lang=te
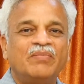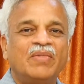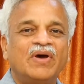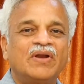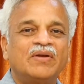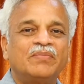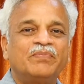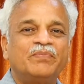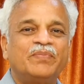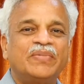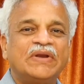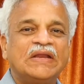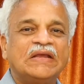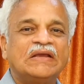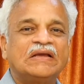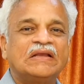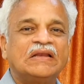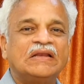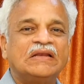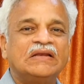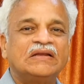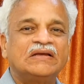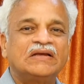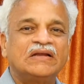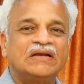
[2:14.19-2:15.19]
మన ప్రీ
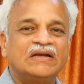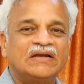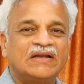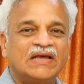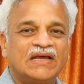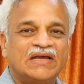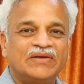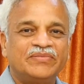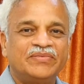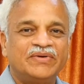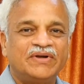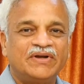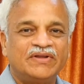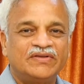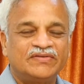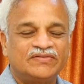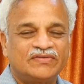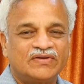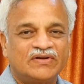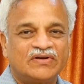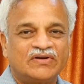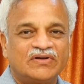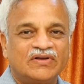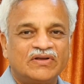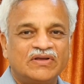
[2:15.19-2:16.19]
క్లినికల్
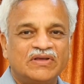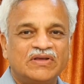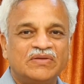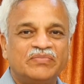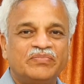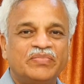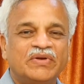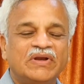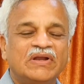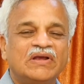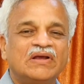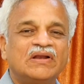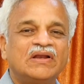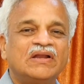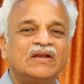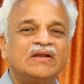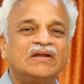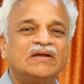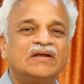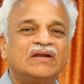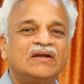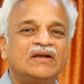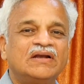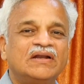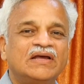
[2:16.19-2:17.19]
డయాబెటీస్ అంటాం ఈ ప్రీ
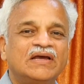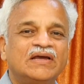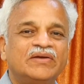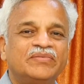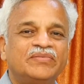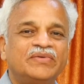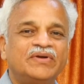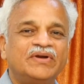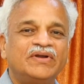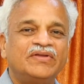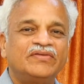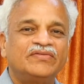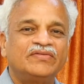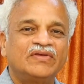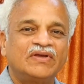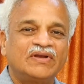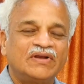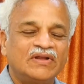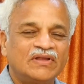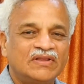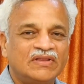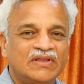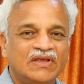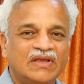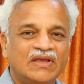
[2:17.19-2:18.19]
క్లినికల్ డయాబెటీస్
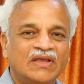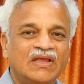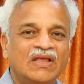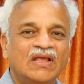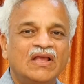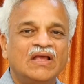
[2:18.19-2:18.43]
అనేది